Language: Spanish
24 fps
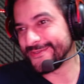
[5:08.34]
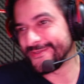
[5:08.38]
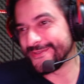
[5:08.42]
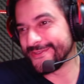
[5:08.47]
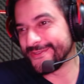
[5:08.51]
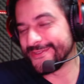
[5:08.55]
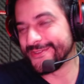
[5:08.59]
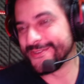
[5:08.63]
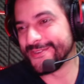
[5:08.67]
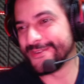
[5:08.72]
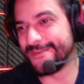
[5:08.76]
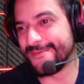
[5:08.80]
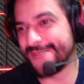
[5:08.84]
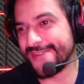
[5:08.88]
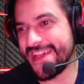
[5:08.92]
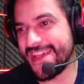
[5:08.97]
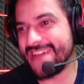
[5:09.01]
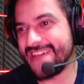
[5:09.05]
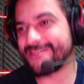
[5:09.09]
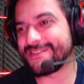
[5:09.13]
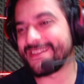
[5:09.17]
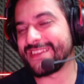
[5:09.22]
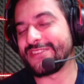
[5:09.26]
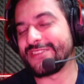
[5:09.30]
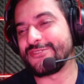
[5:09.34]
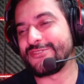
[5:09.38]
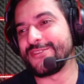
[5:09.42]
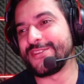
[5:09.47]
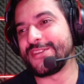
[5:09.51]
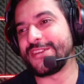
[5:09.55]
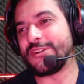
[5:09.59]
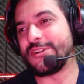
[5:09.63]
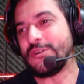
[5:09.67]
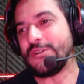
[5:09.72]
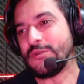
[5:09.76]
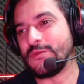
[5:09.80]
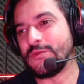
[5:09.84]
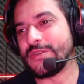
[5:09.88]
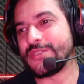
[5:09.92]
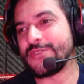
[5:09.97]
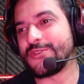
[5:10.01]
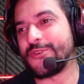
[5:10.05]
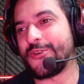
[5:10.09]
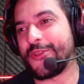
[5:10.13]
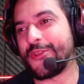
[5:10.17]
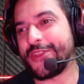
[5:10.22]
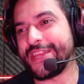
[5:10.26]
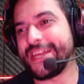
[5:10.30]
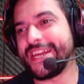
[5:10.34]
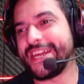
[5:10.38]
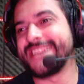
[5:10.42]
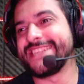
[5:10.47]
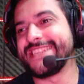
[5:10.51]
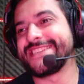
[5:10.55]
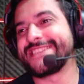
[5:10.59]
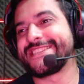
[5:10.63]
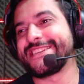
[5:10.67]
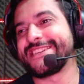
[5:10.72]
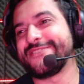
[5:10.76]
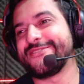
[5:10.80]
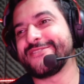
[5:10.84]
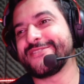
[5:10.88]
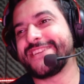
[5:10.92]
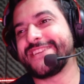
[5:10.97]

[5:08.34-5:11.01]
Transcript: boludo. Poner a los actores con huesos reales, chabón.